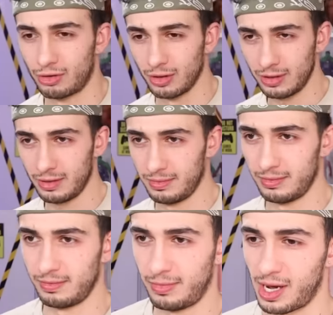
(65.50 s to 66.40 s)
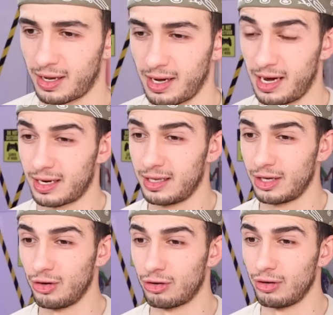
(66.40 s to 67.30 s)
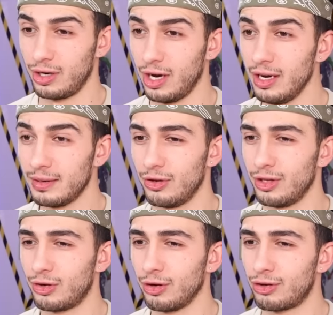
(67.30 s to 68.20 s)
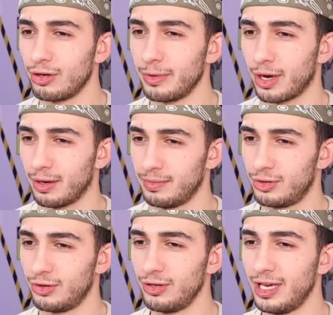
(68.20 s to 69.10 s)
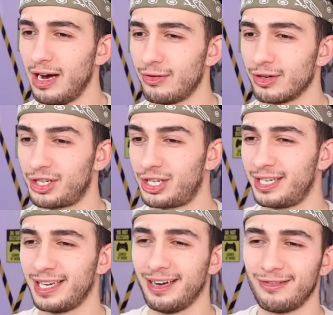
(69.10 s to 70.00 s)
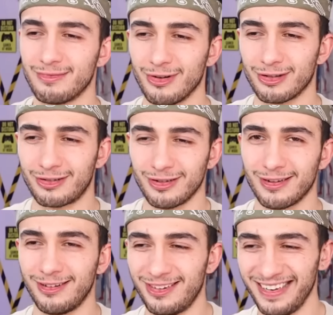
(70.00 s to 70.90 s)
Otur. Bak arkadaki oturuyor. Öndeki oturmuyor. Çünkü yavru. Şş, yavrum otur.